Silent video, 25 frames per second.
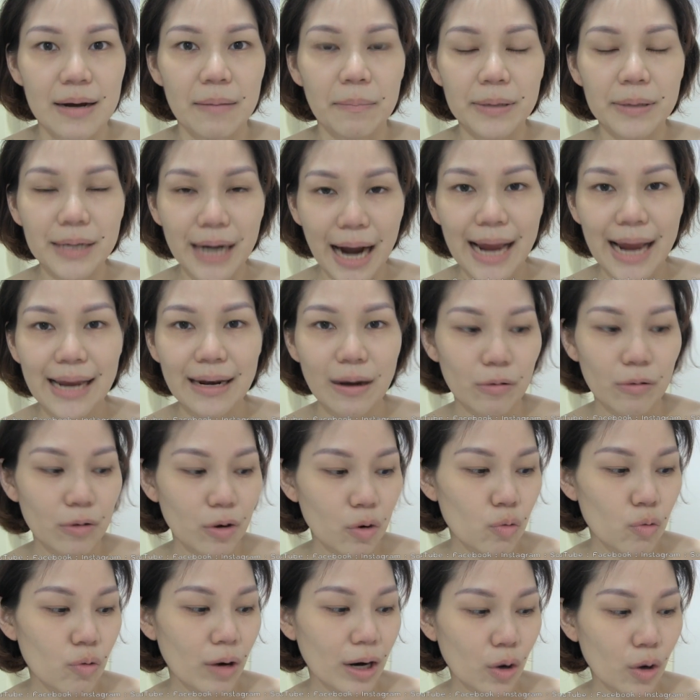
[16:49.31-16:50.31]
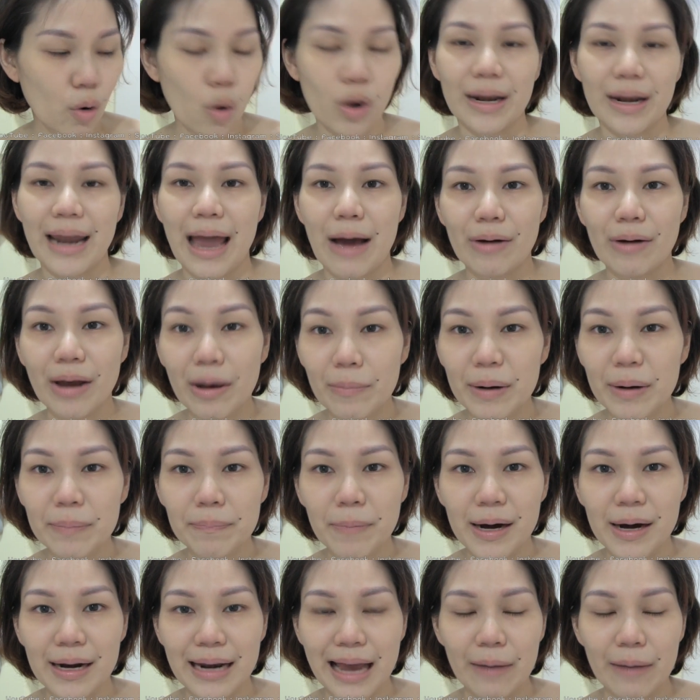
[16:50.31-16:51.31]
เพื่อให้เรารู้ว่ากดแล้วแล้วมัน
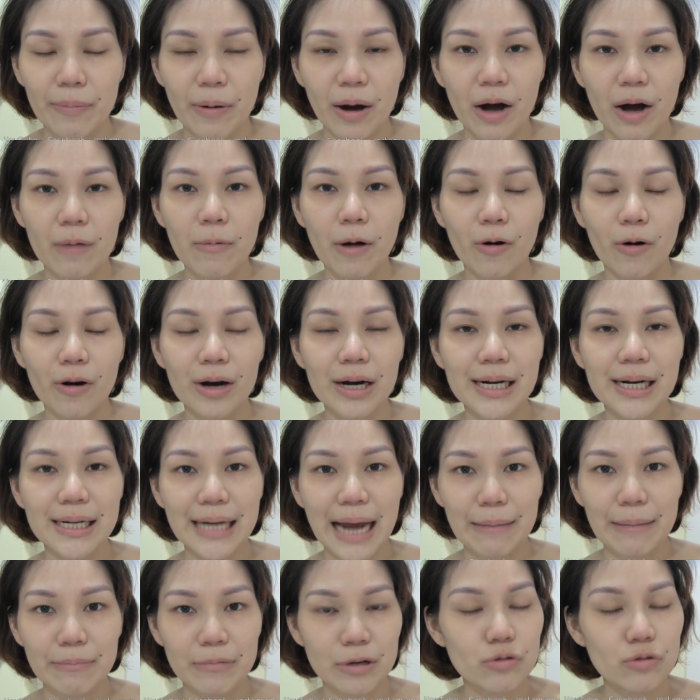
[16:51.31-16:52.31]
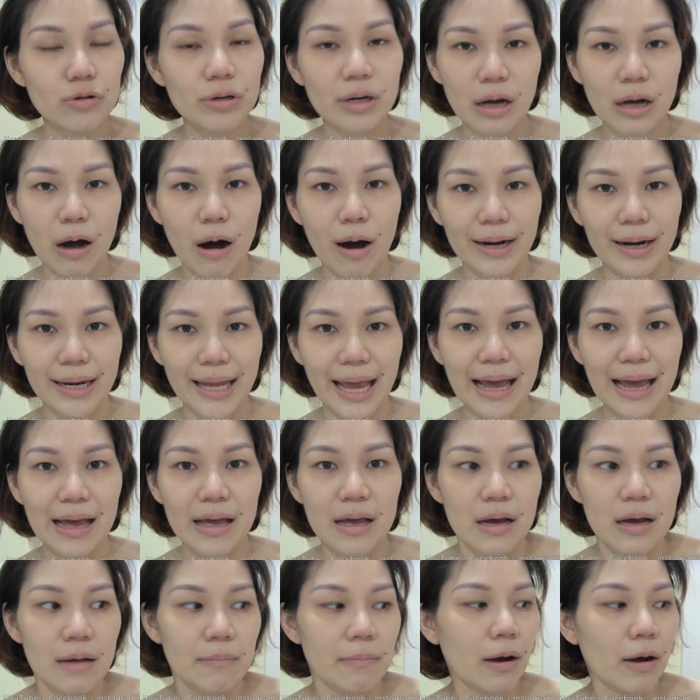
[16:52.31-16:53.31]
เปิดแล้ว เพราะเขาบอกว่าเคยทำรุ่นก่อนเนี้ย
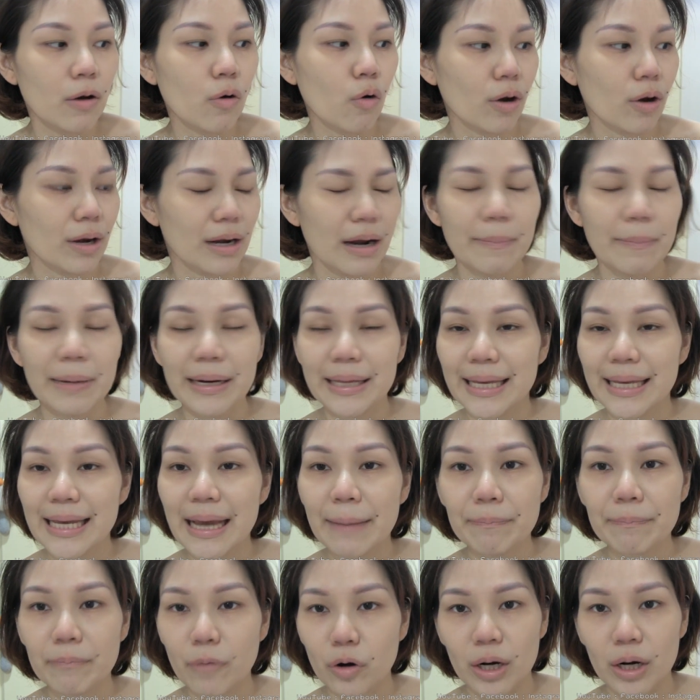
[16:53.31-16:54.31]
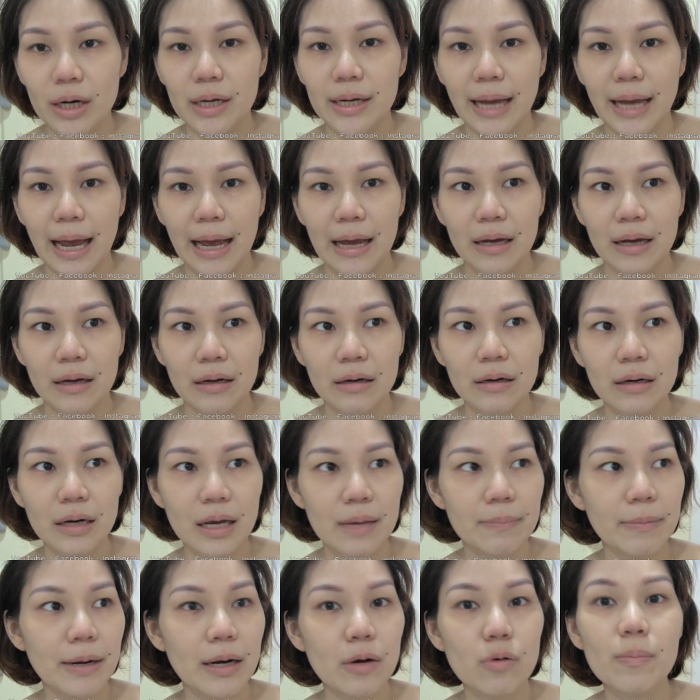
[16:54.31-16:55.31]
พอกดแล้วมันเงียบหมดเลยไงก็เล
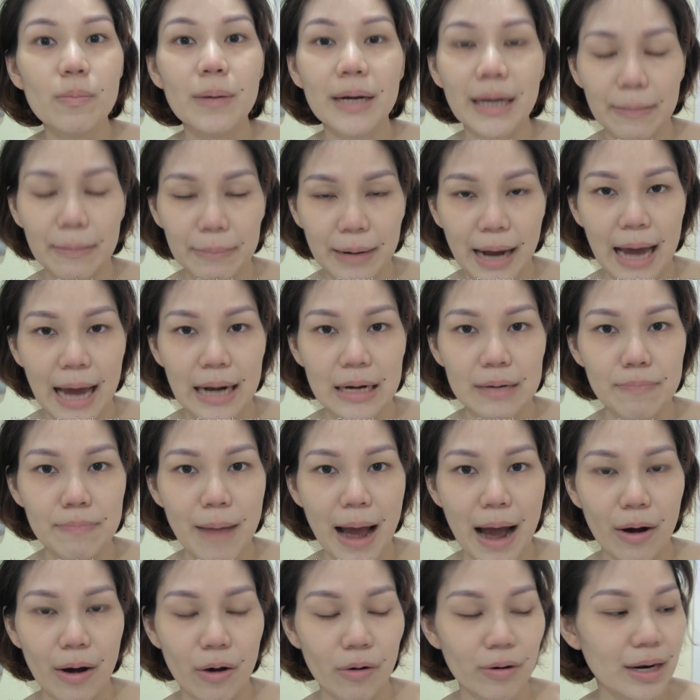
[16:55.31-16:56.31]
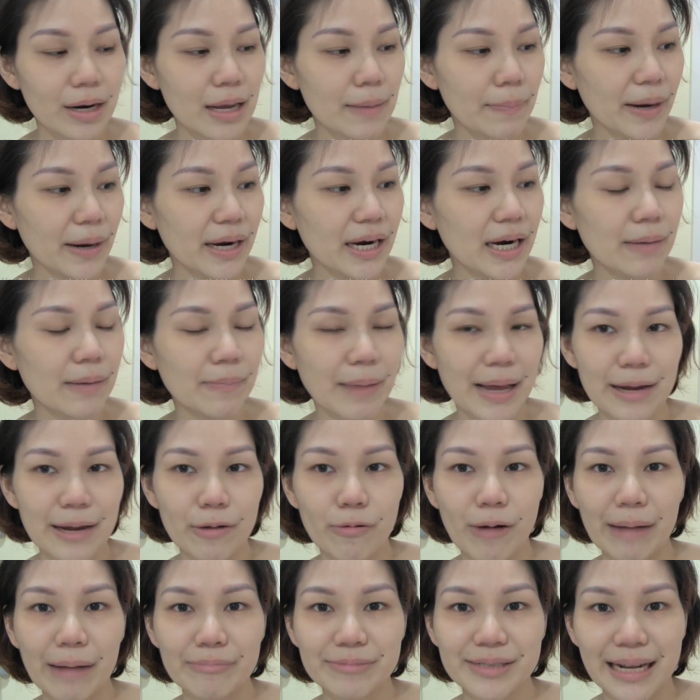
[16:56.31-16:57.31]
ยไม่รู้มันทำงานหรือเปล่าเขาก็เลยเพิ่มไอ้
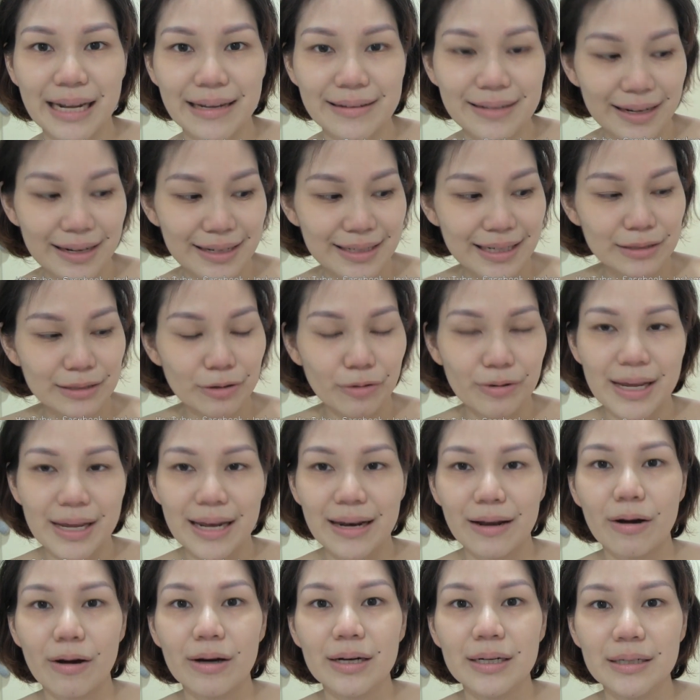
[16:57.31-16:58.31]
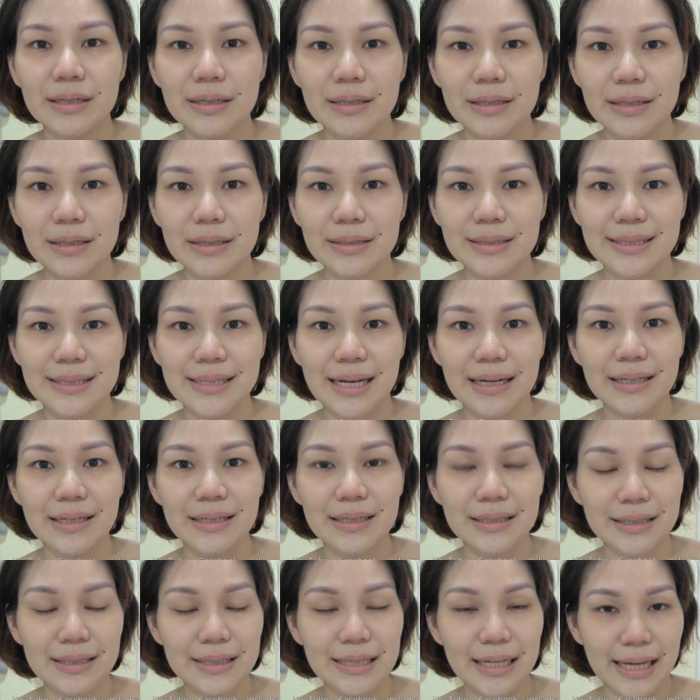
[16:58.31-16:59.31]
ความสั่นสะเทือนตรงนี้แล้วก็อืดเสียง
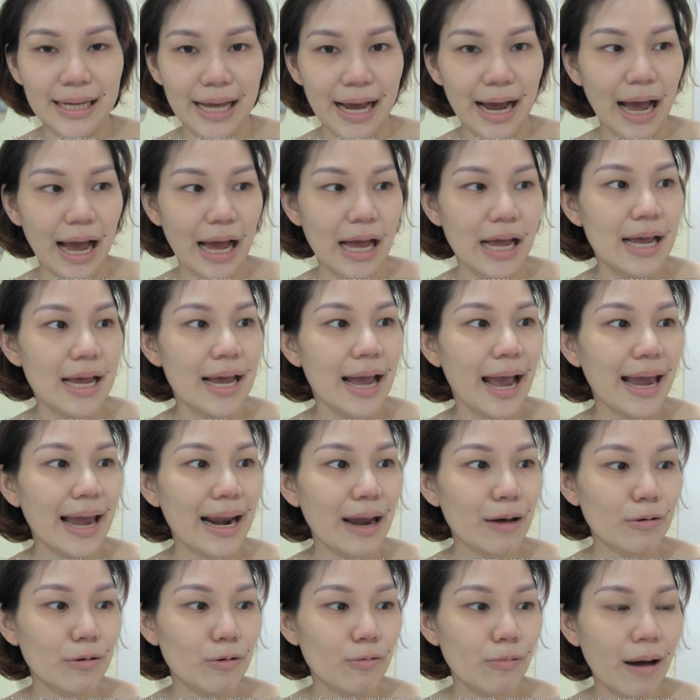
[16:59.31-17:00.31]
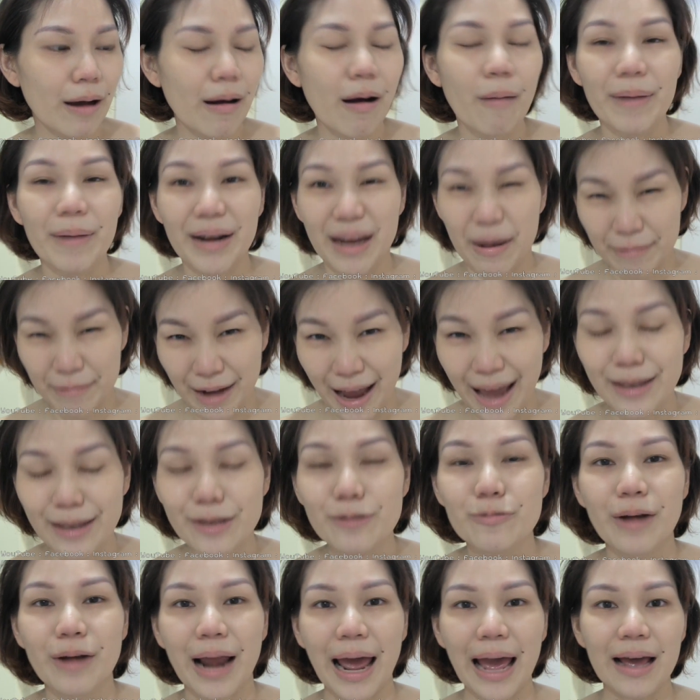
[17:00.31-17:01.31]
อืดๆอย่างเงี้ยค่ะให้เรารู้ว่าอ๋อมันทำงาน
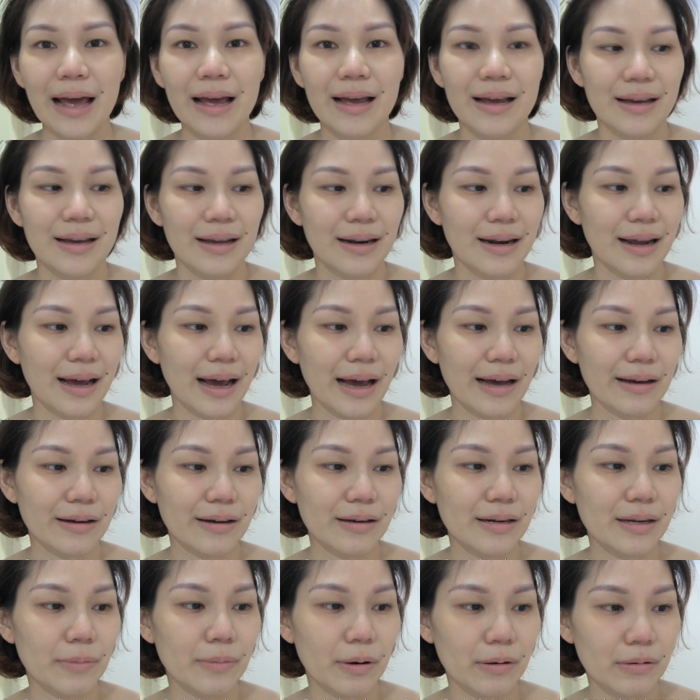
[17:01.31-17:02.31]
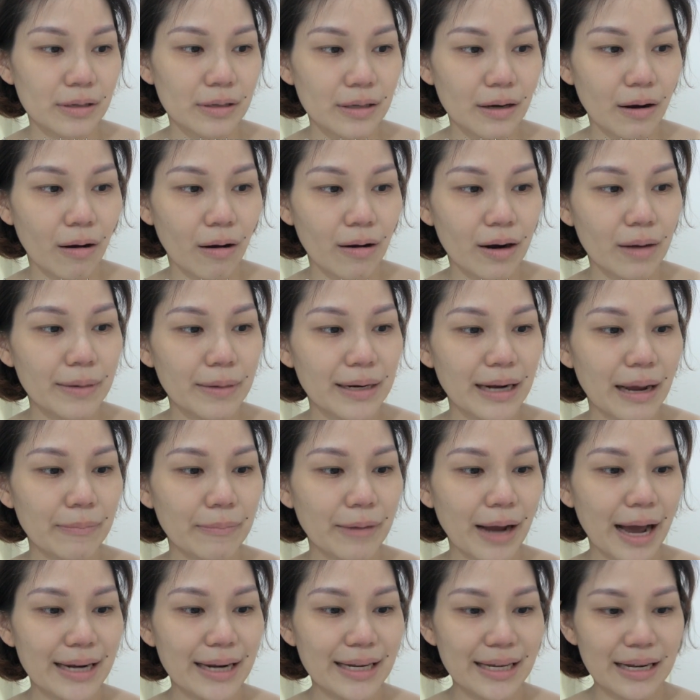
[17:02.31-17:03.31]
อยู่นะนะคะก็เลยแบบเอ้ยหรอแล้วมัน
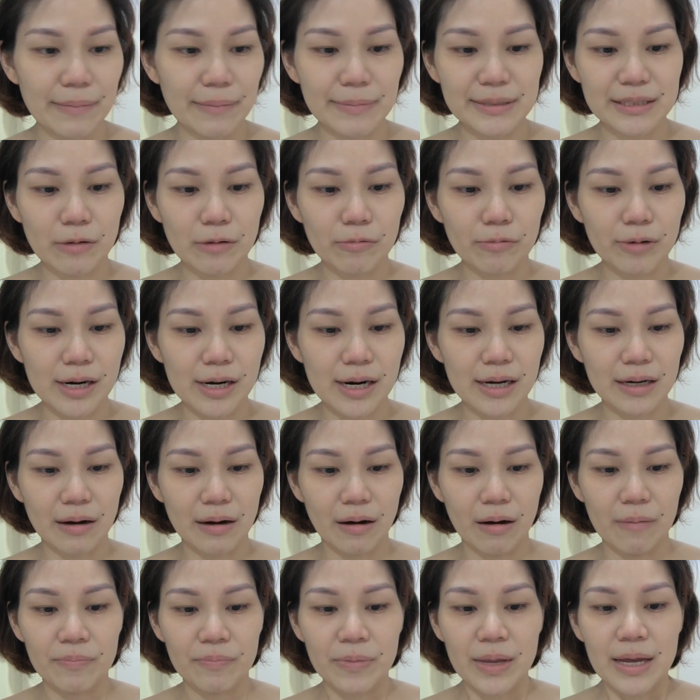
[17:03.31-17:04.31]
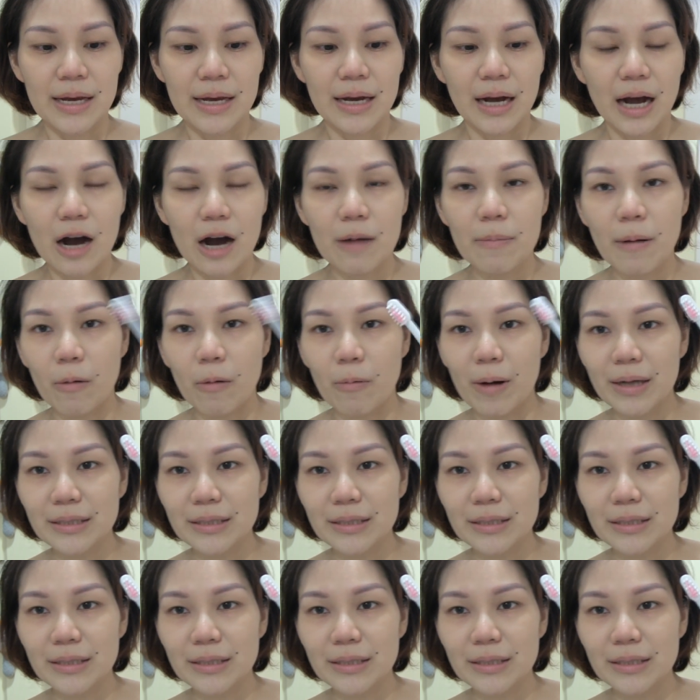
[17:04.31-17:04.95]
ทำงานอย่างงี้แล้วมันจะเวิร์กหรอเขาบอก